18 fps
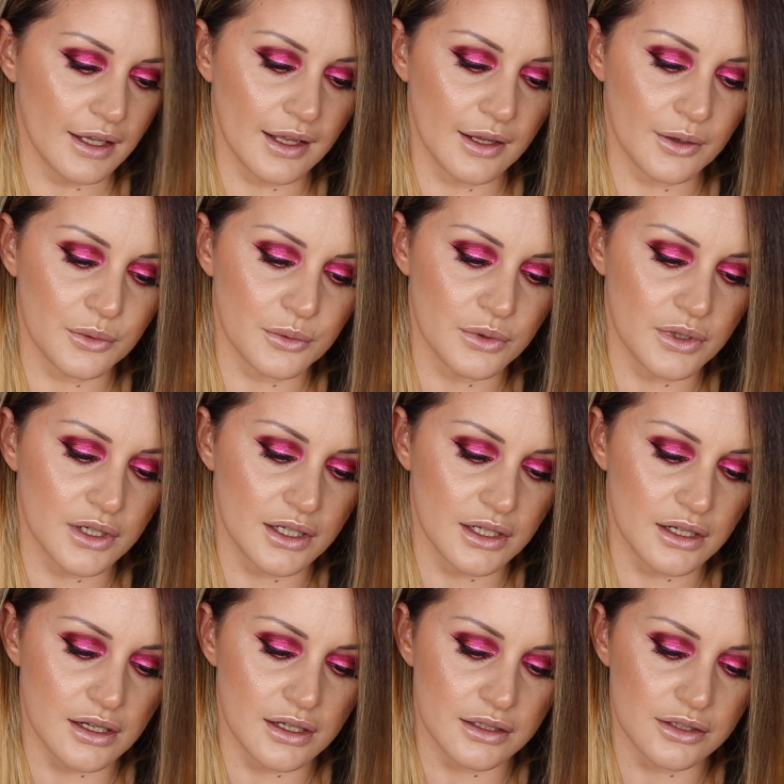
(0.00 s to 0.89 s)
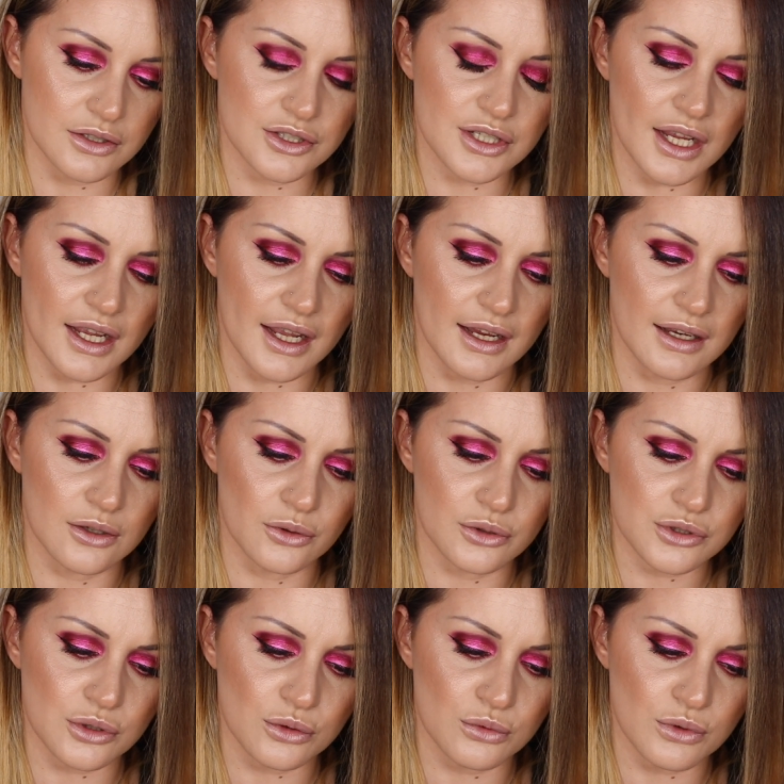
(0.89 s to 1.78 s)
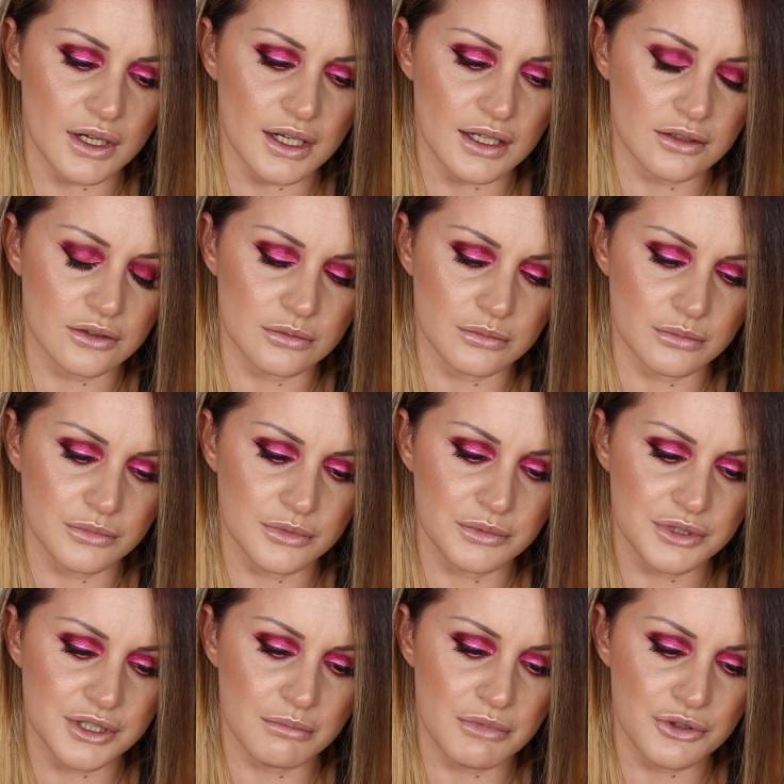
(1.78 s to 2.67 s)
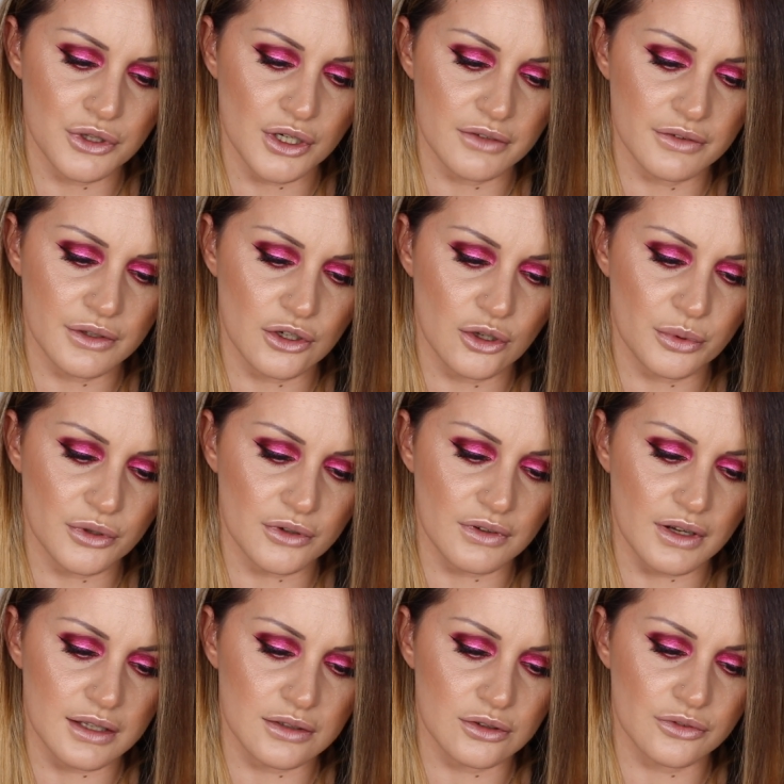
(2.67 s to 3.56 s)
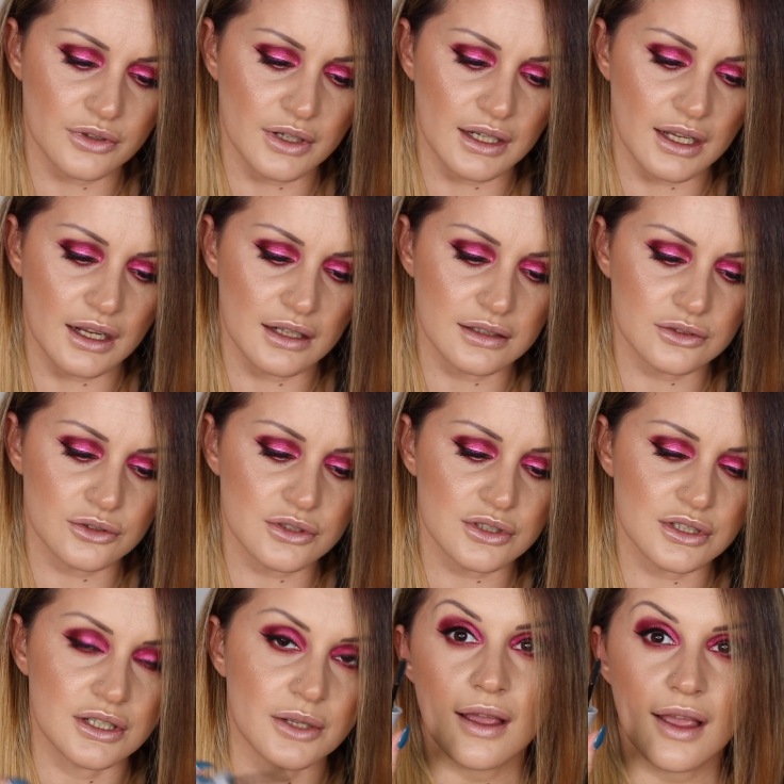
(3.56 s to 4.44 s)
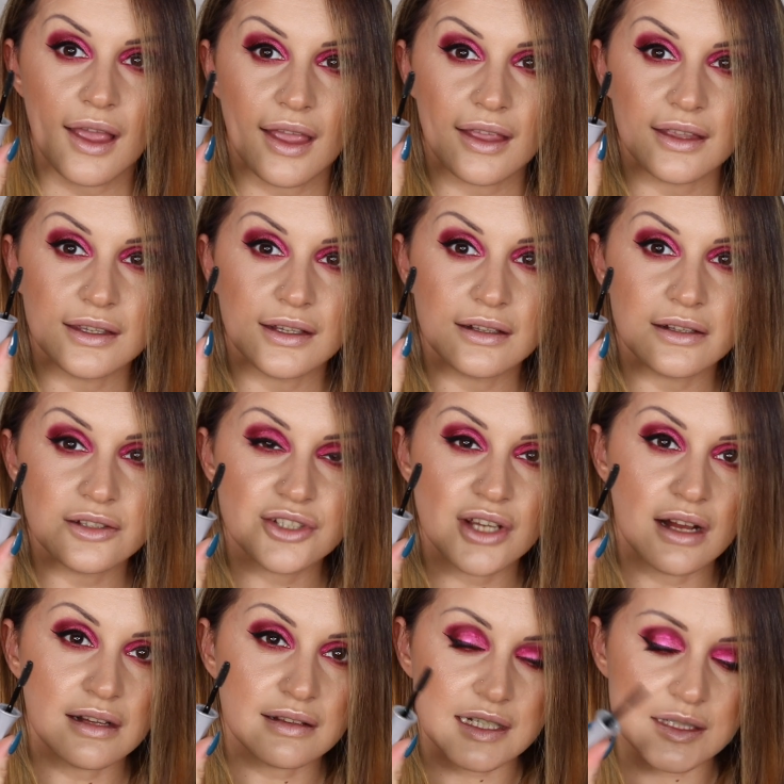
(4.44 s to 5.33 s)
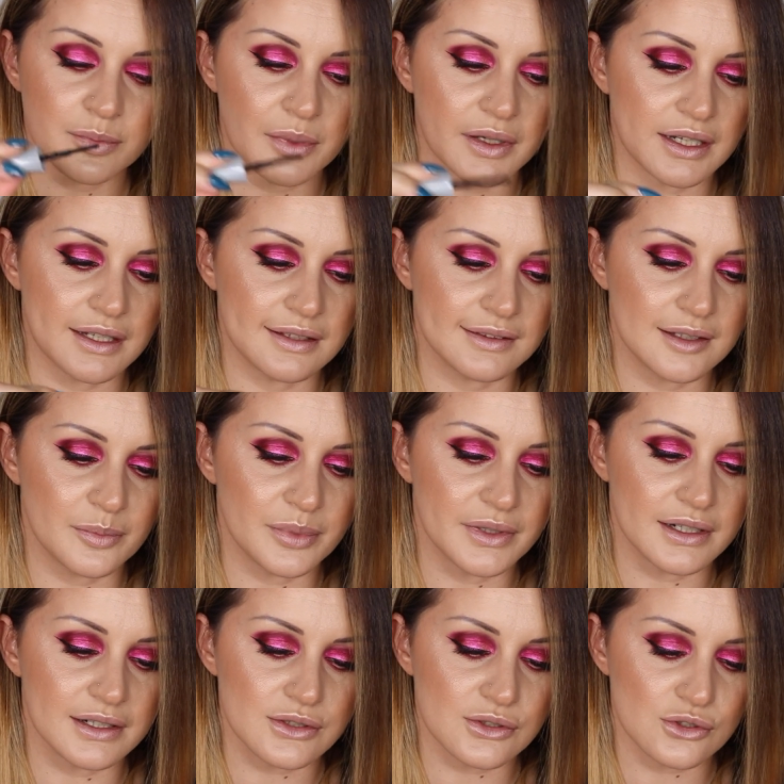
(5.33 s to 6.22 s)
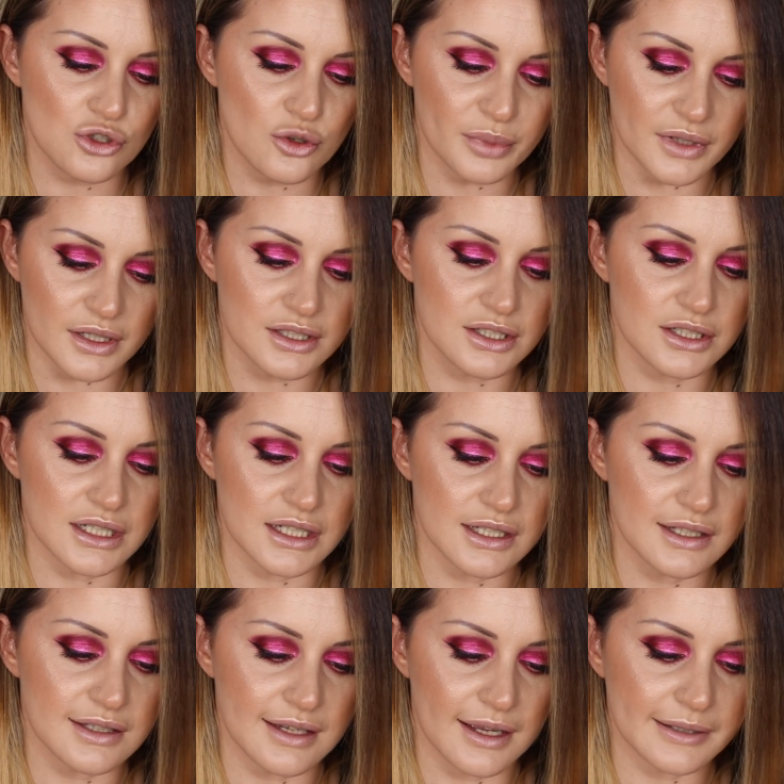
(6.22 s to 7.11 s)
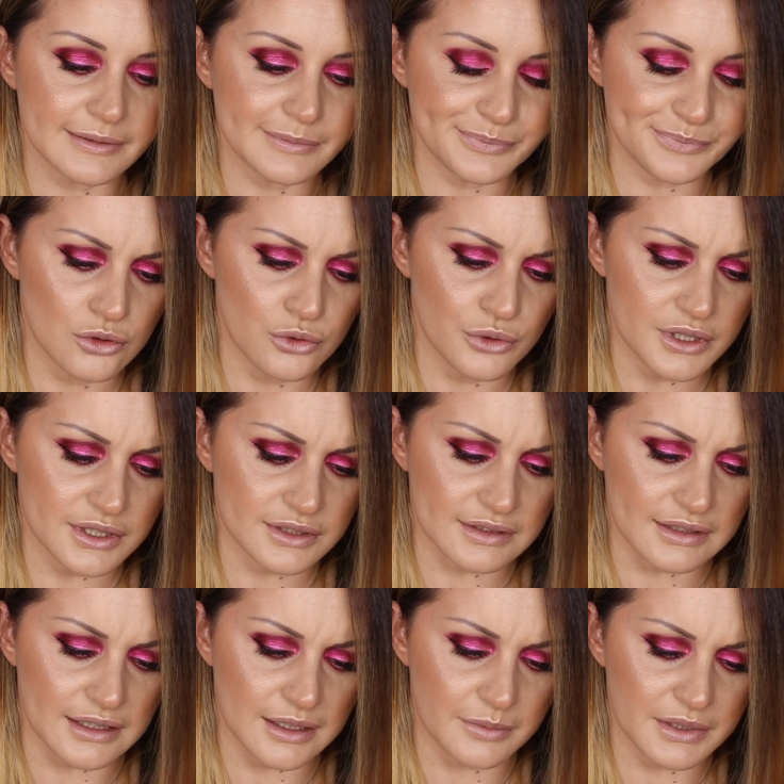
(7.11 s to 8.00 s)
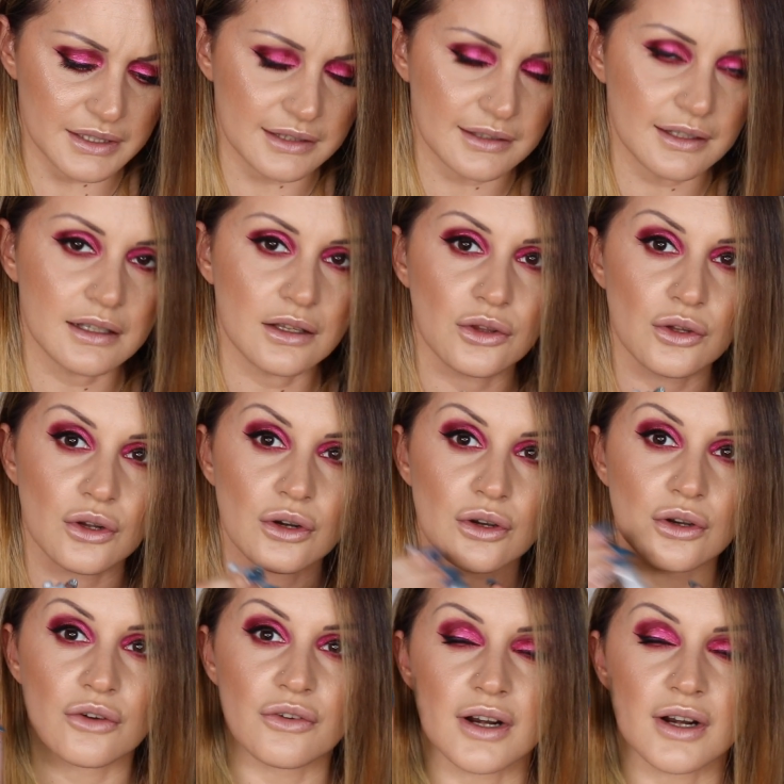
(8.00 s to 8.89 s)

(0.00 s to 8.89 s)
è un gel questo qua mi sembra di non averlo provato fra l'altro sì è il gel trasparente per sopracciglia lui stranamente non l'ho